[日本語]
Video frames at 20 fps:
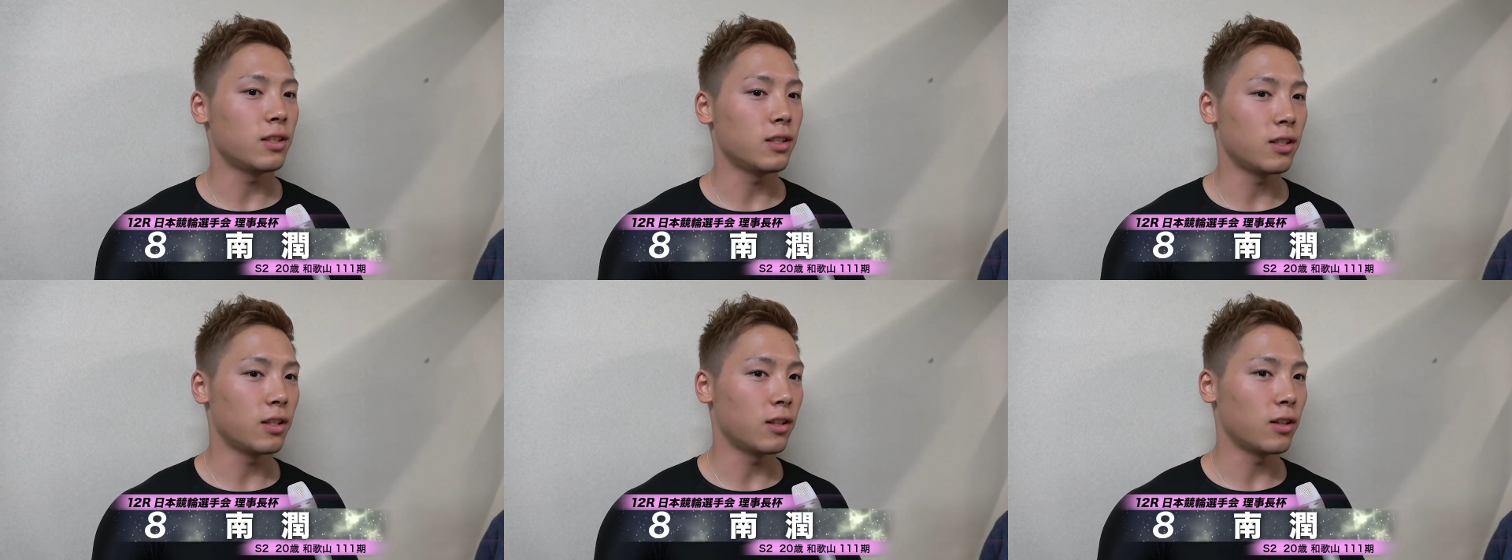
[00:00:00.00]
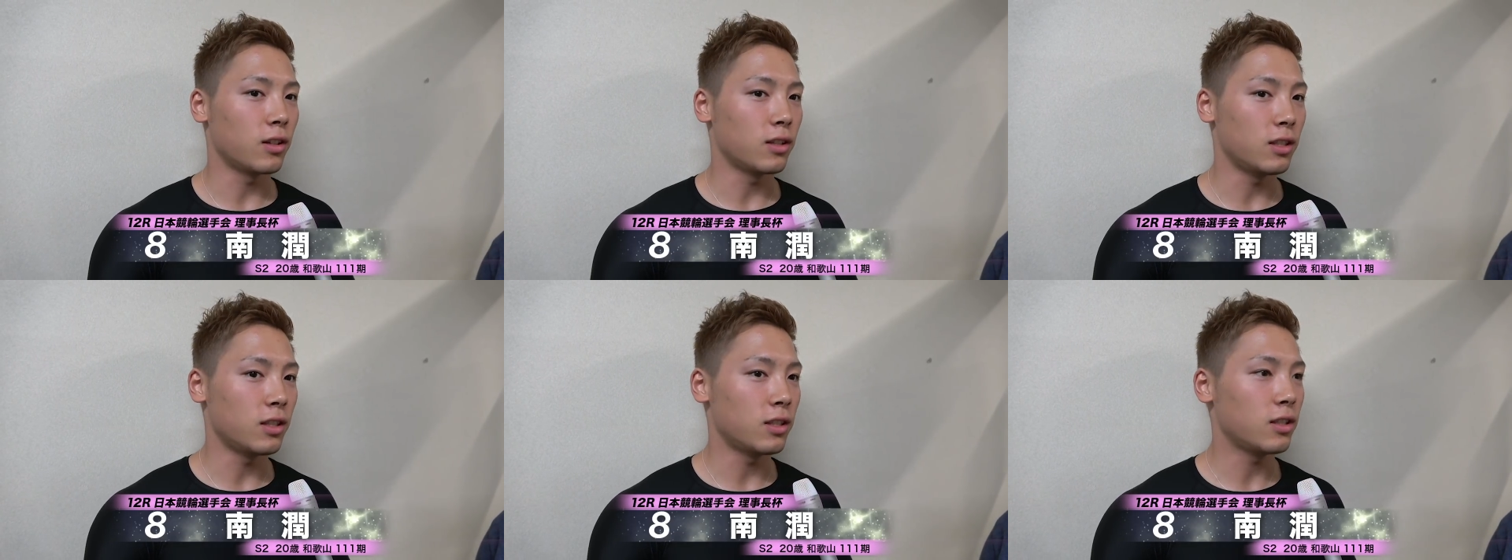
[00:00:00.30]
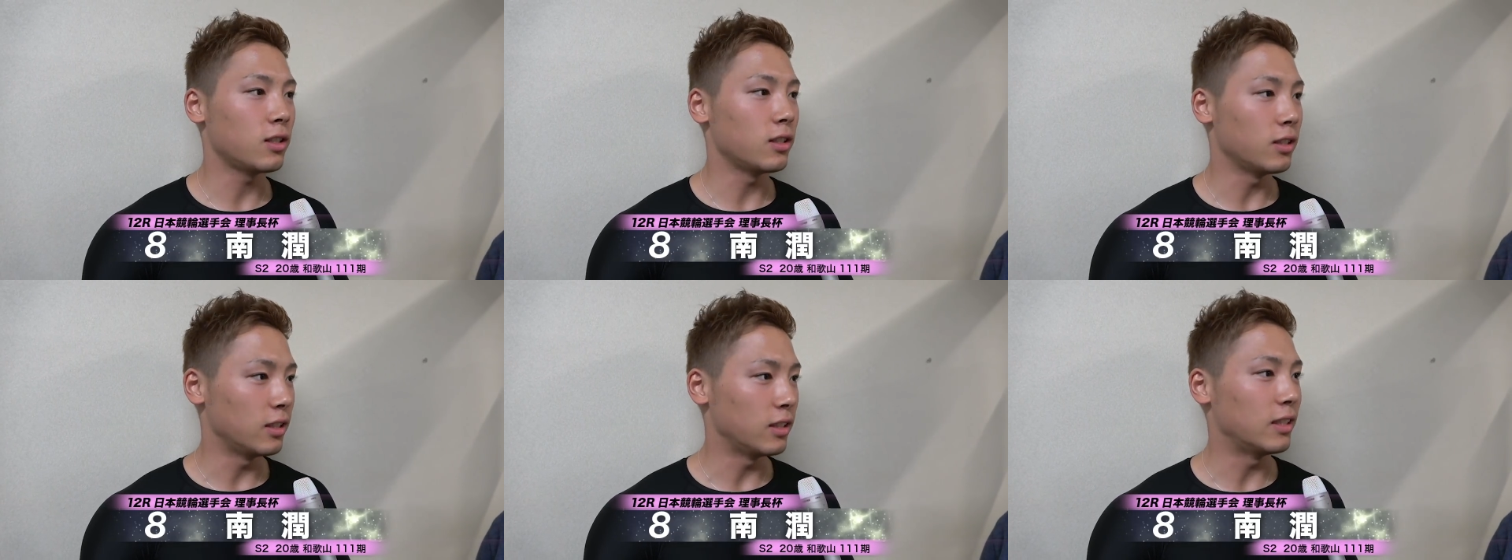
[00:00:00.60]
意識というか認
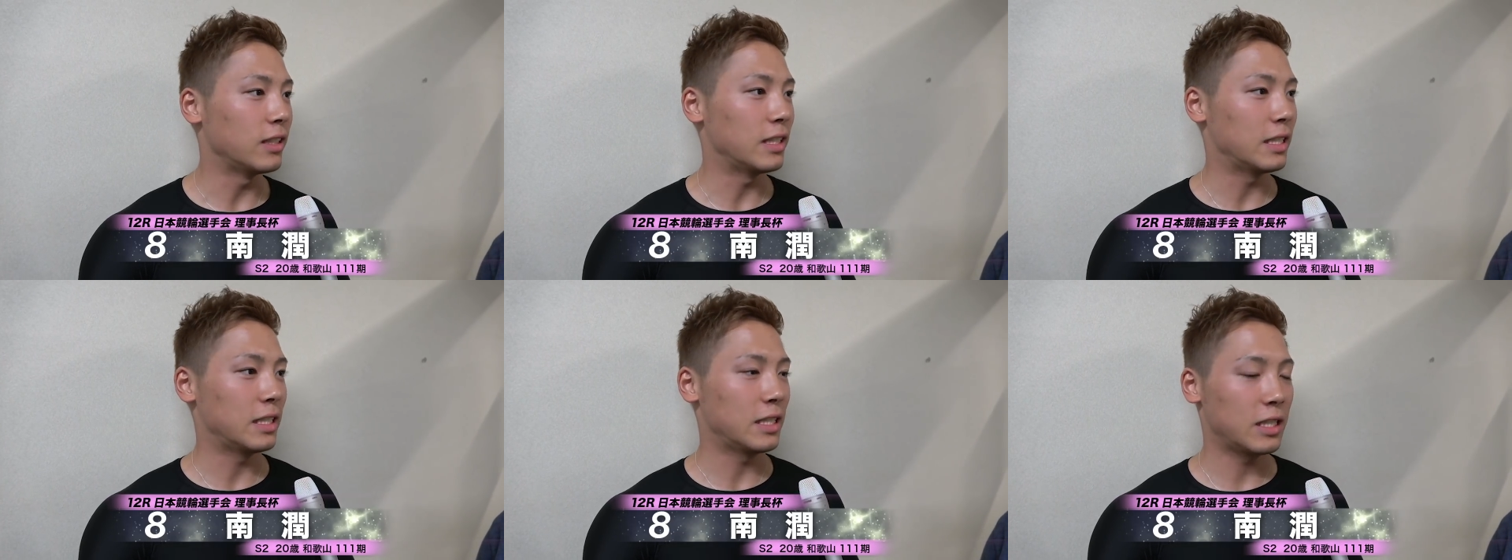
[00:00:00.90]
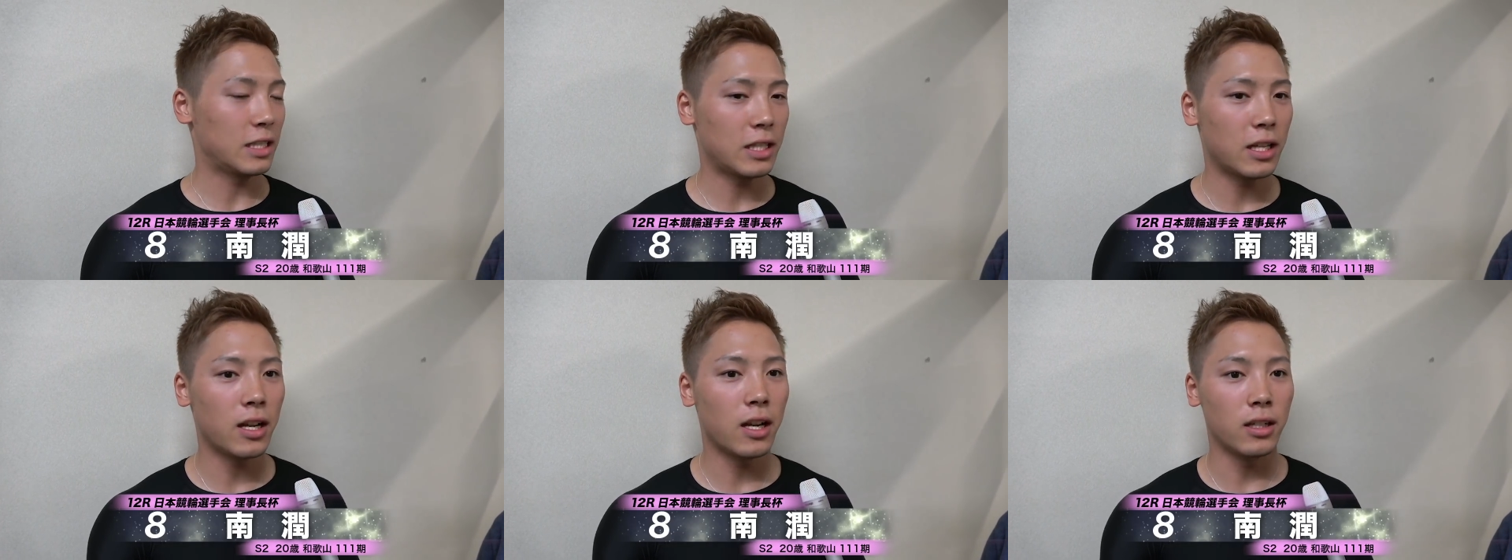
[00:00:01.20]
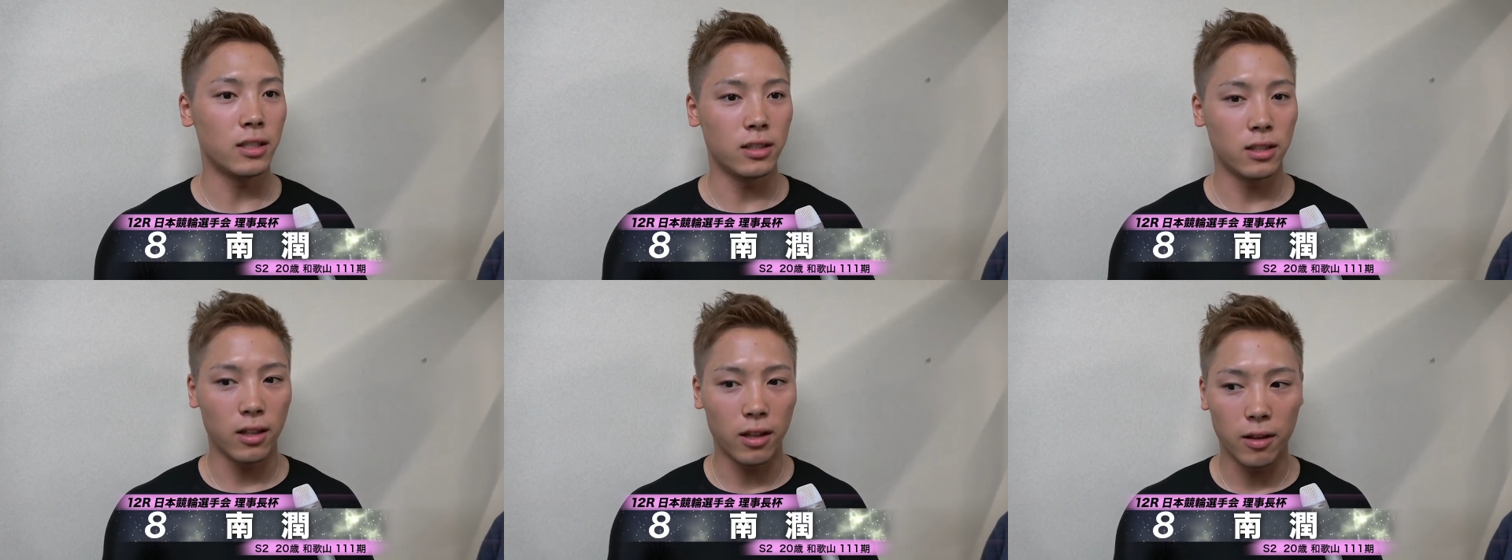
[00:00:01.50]
識して
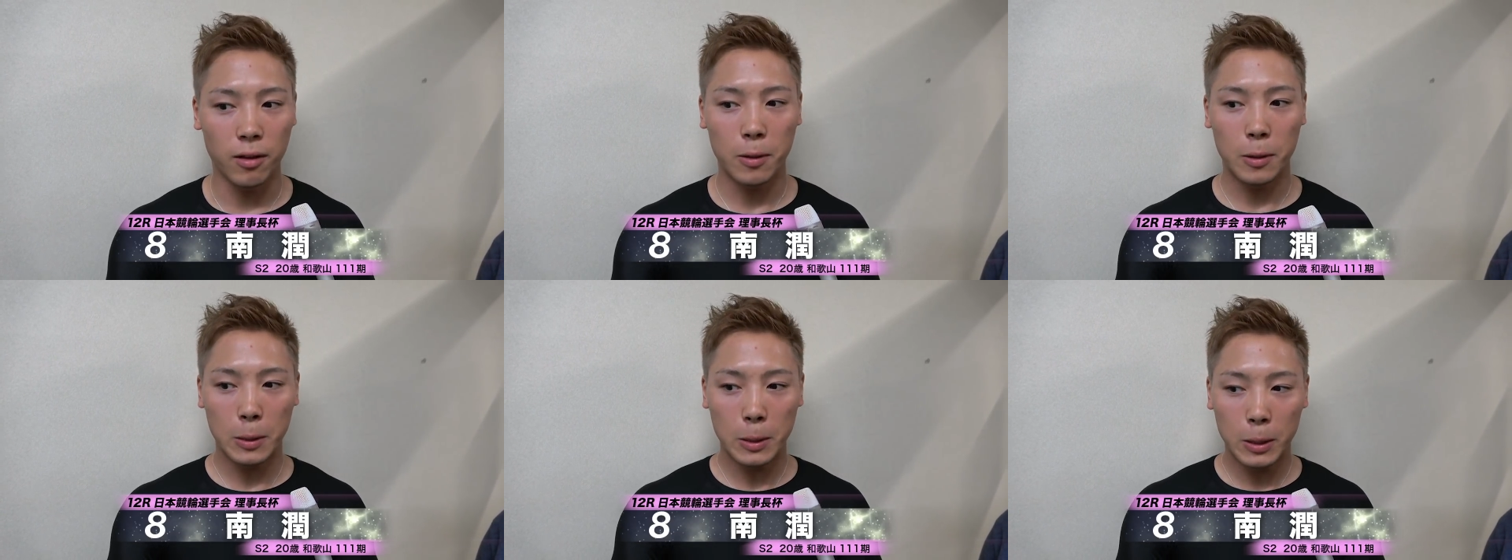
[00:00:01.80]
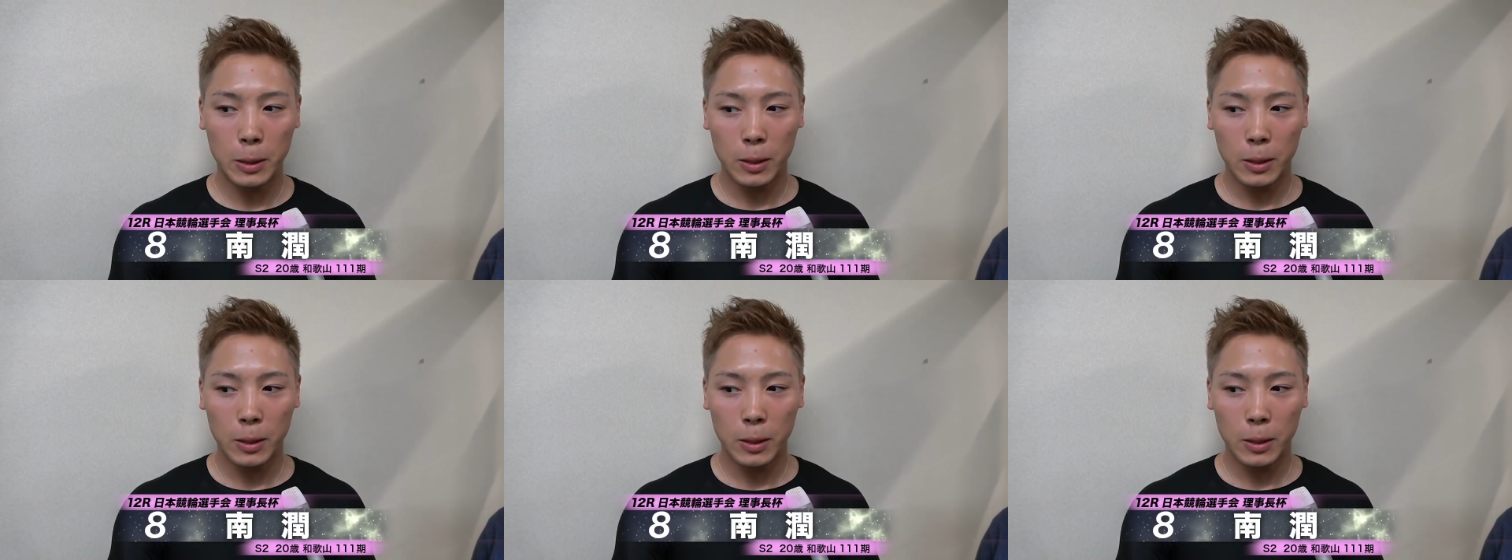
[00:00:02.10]
ないんで